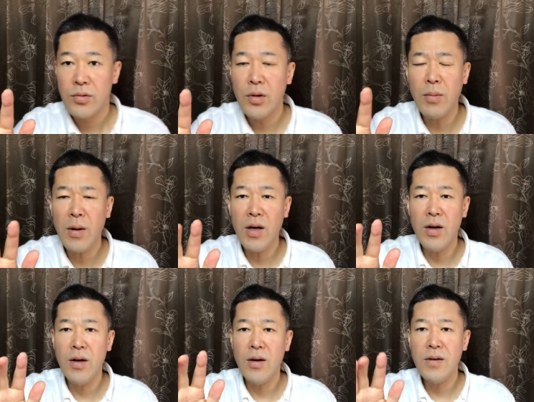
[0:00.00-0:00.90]
どう
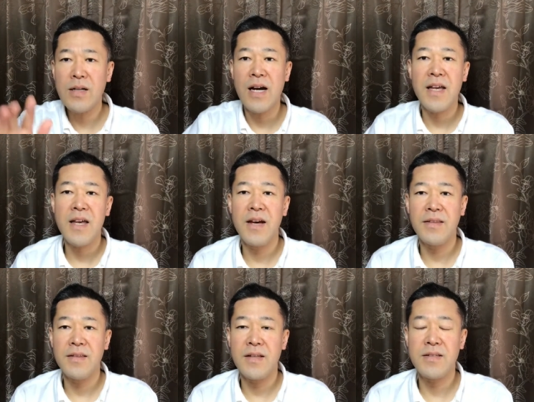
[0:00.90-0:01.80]
も、影や
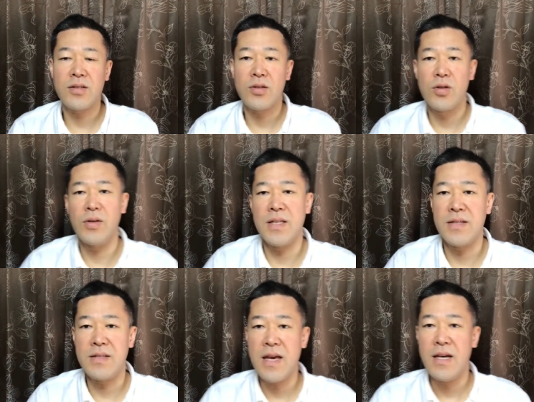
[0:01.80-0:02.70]
んです。今日はで
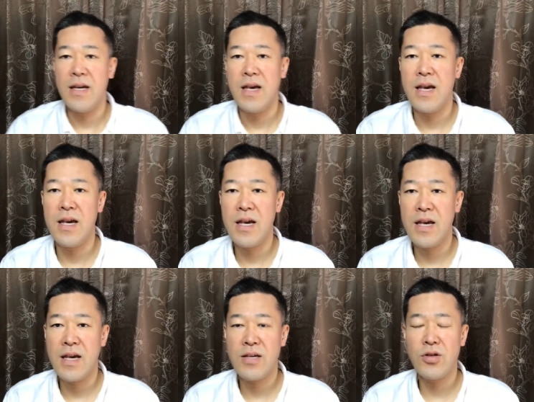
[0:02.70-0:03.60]
すね、
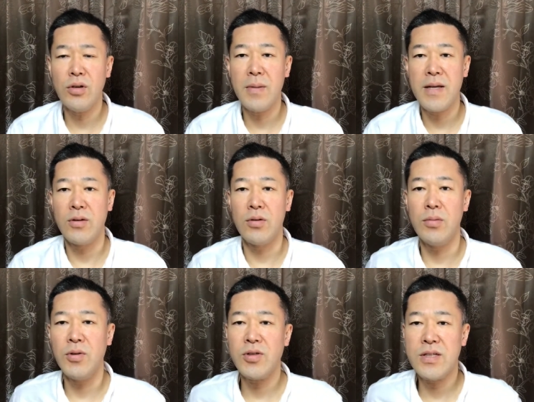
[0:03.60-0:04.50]
えー、商売の
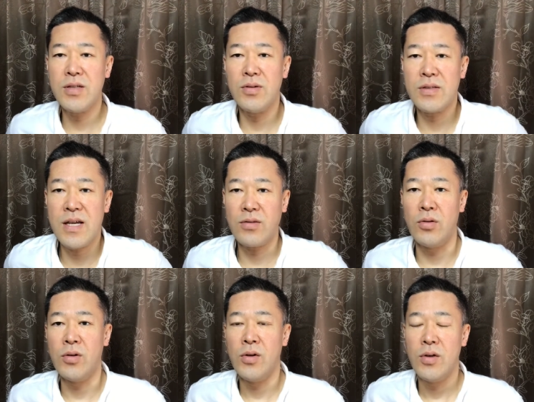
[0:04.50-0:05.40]
面白さと
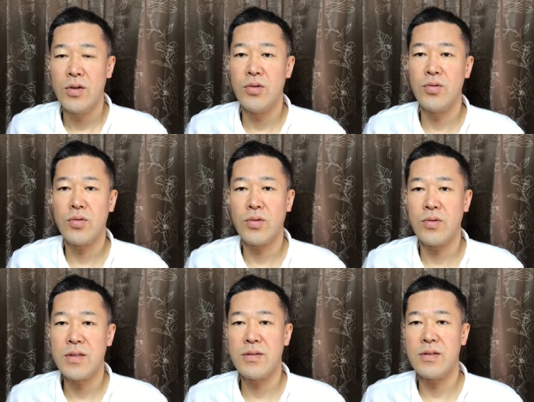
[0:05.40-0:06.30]
いうこと
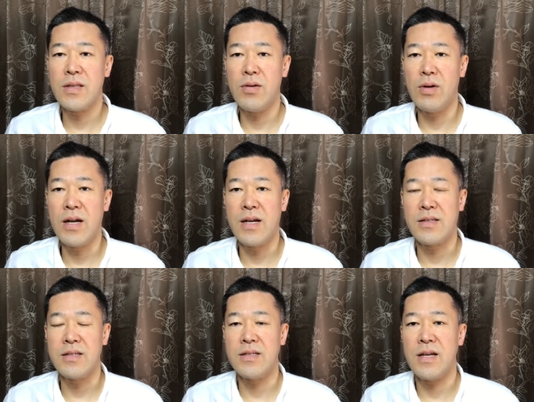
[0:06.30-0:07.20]
についてお
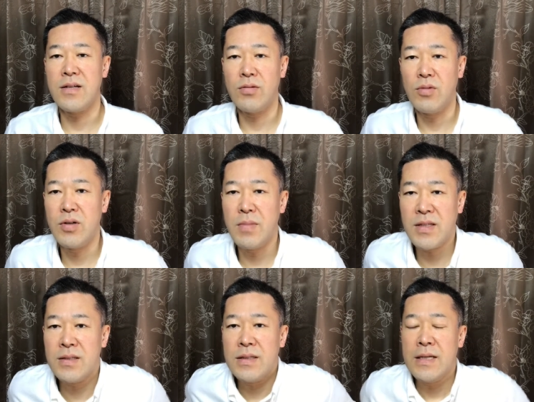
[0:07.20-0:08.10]
話ししたいと思いま
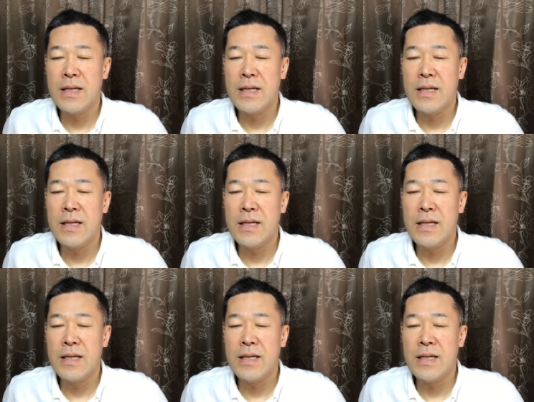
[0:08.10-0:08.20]
す。